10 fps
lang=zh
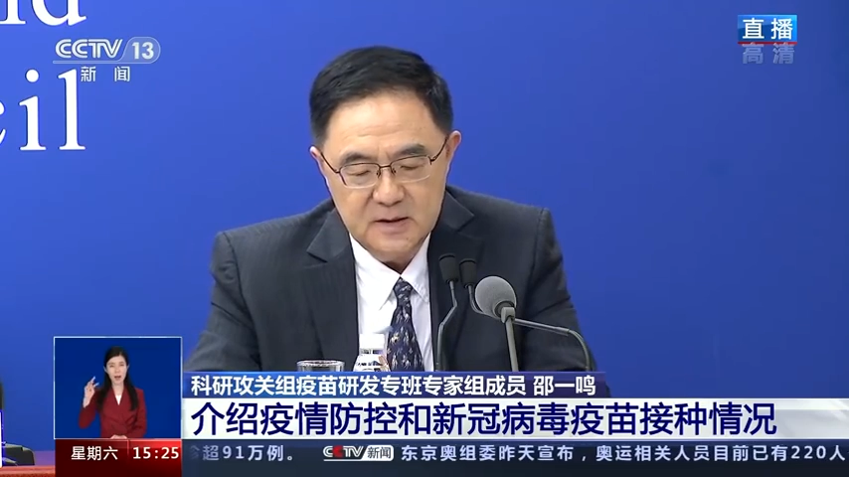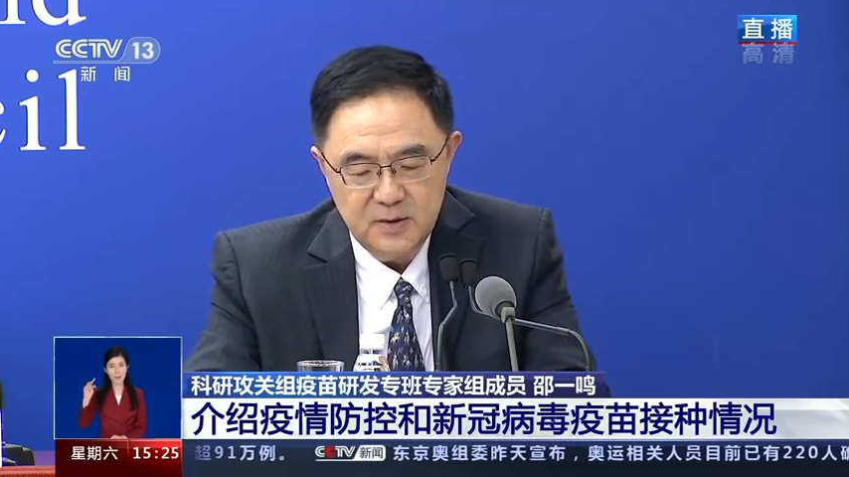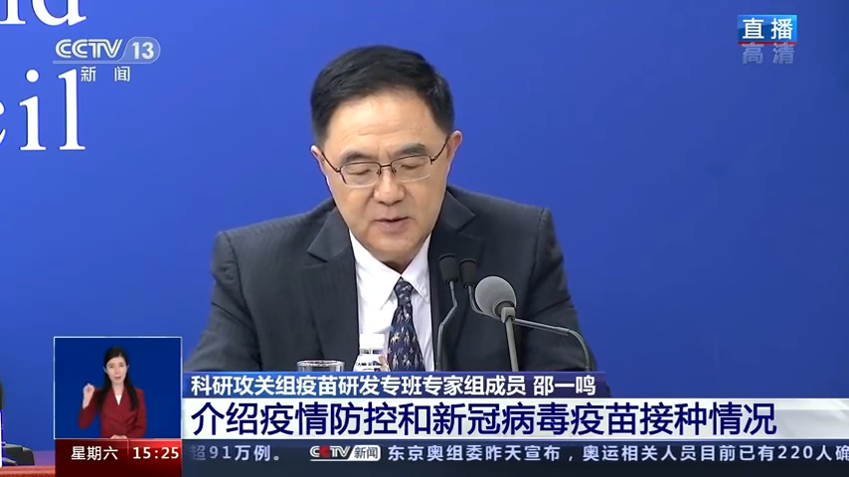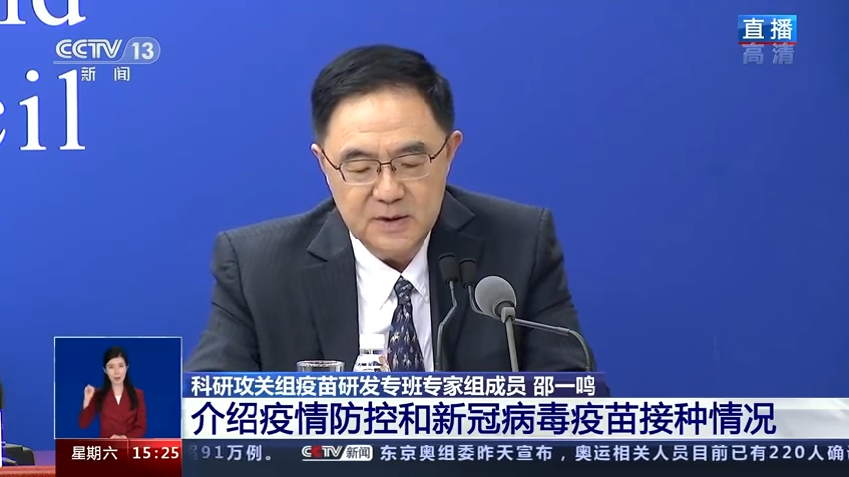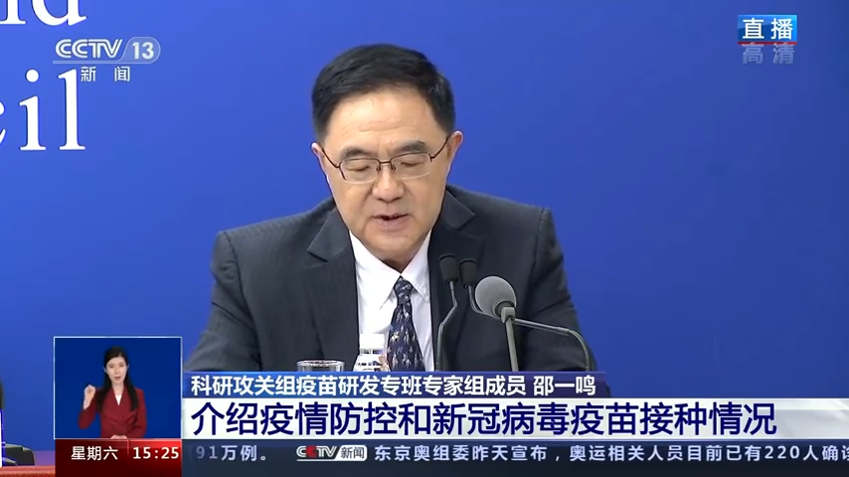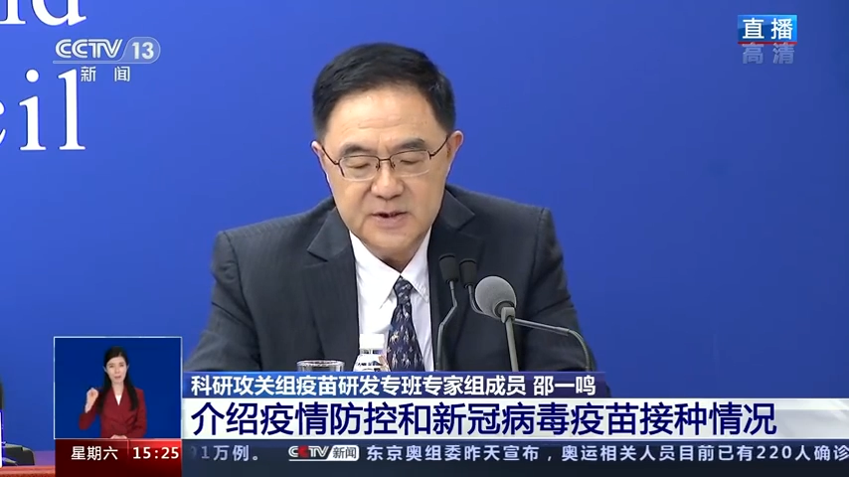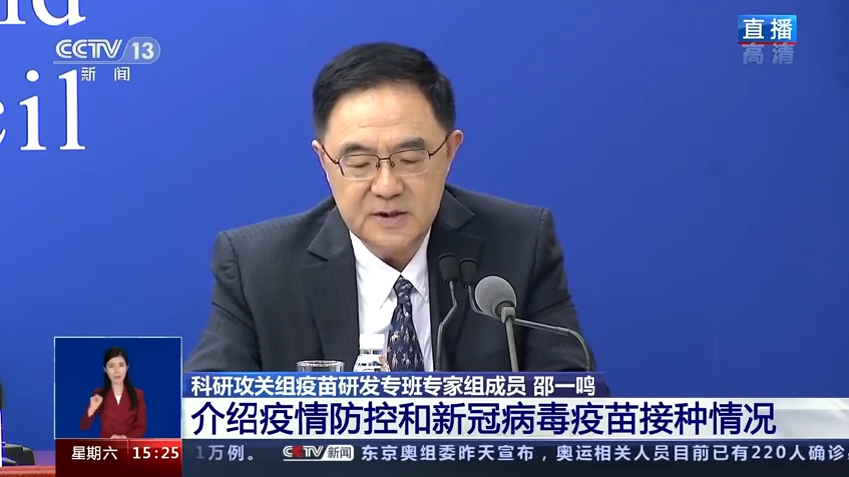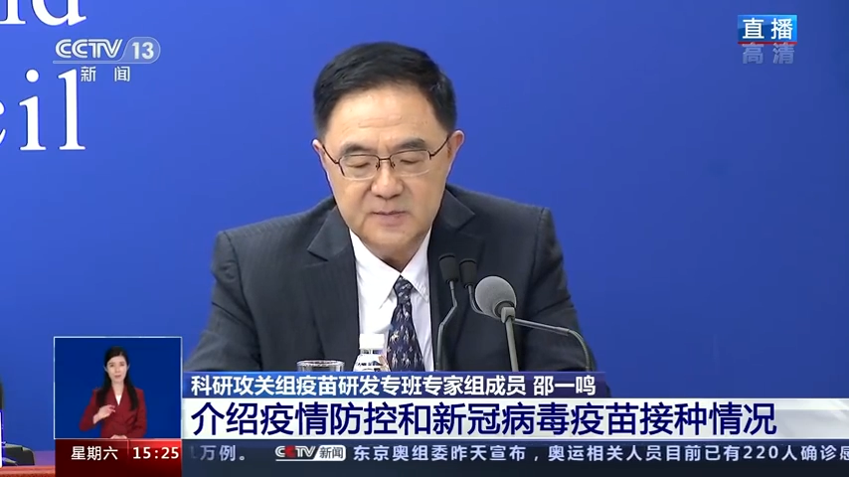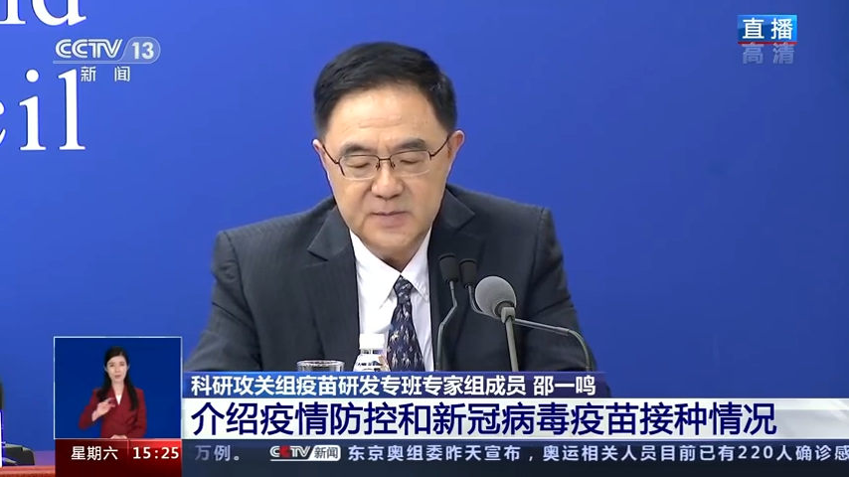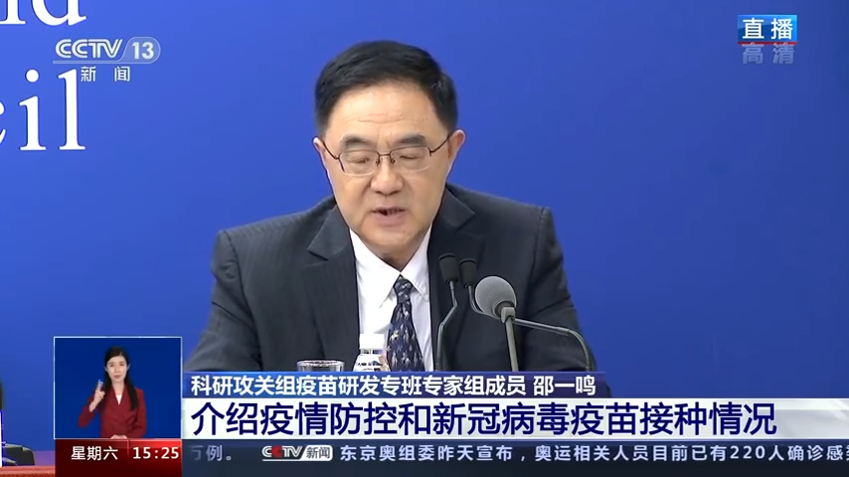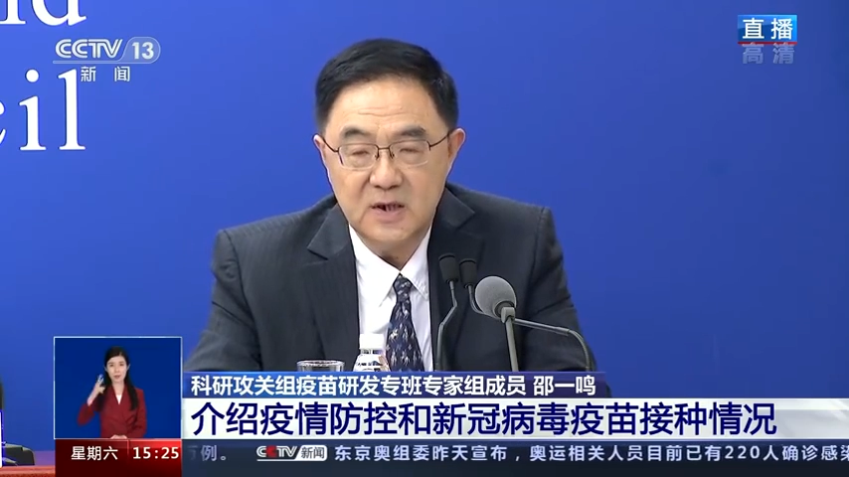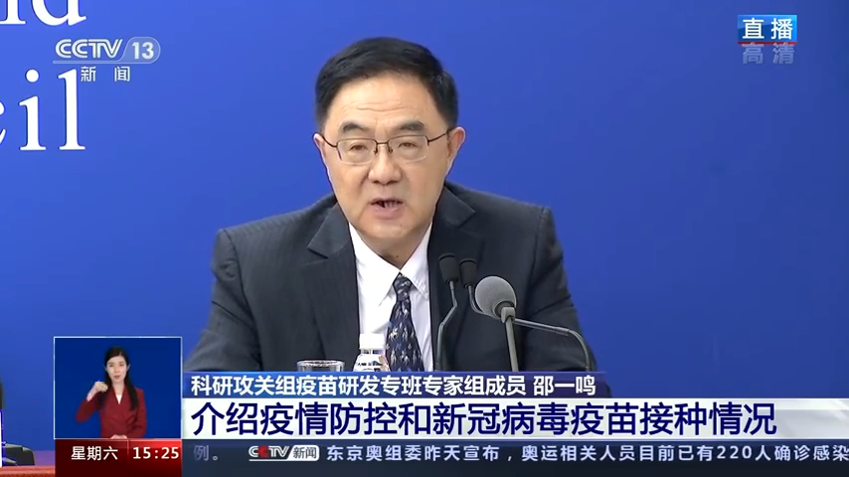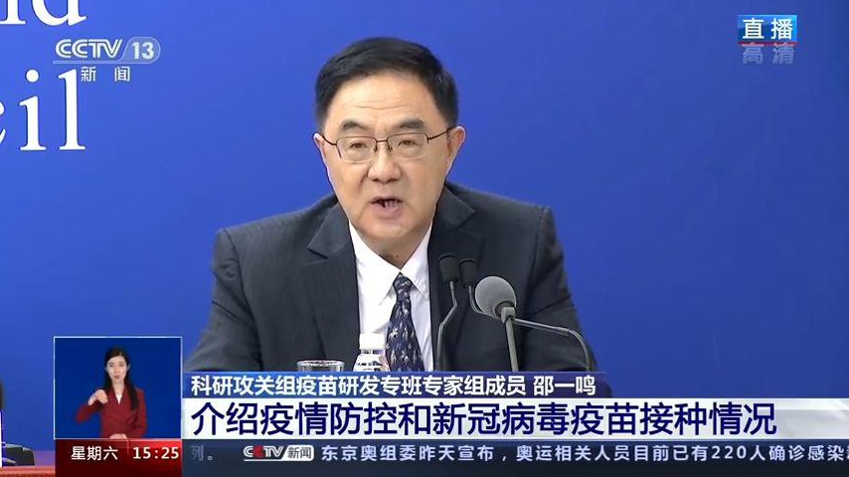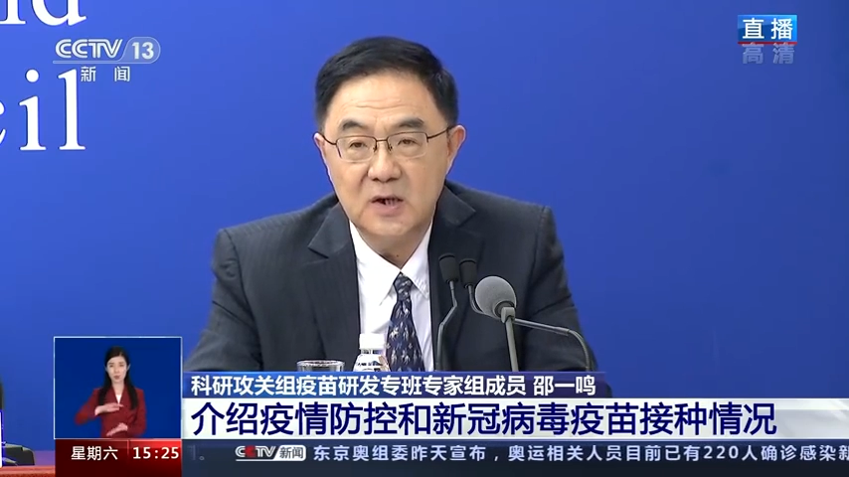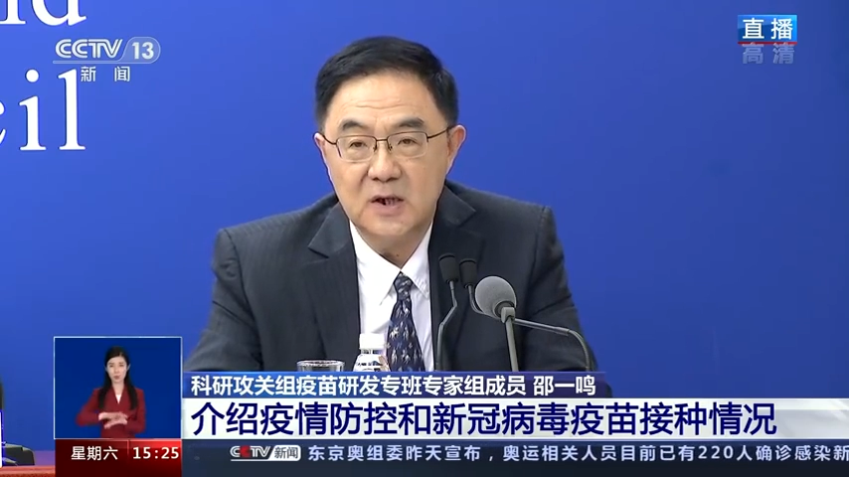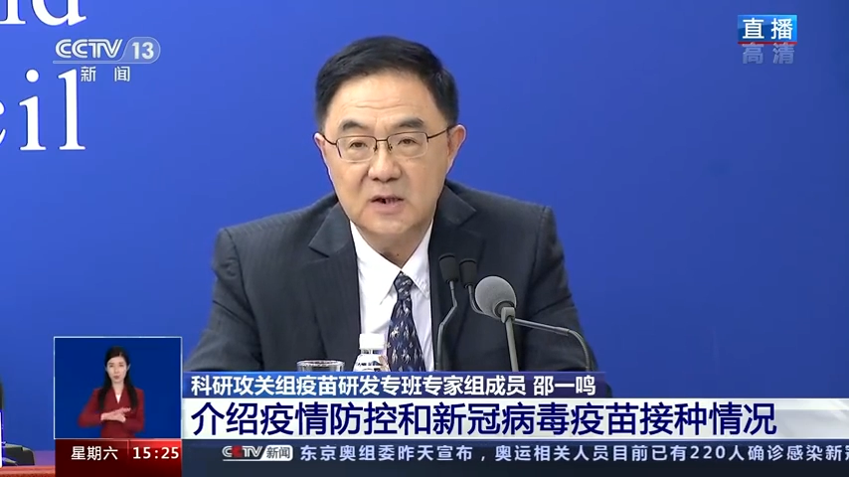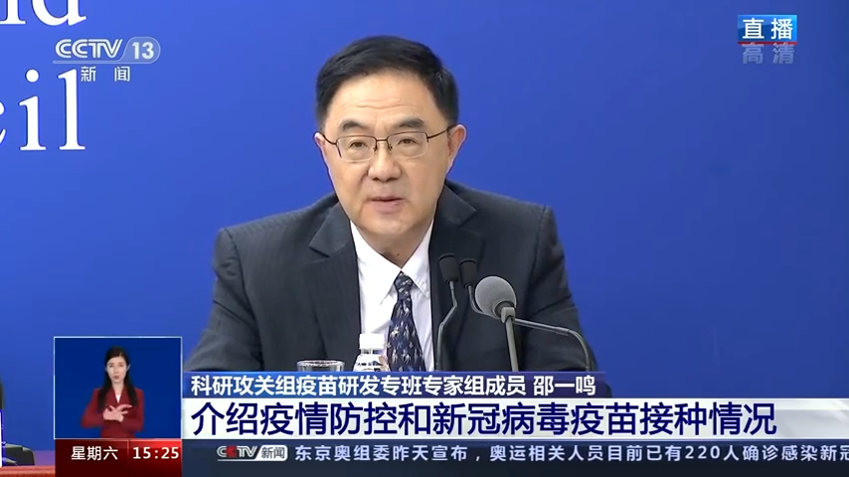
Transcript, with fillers: 率已经比较高了，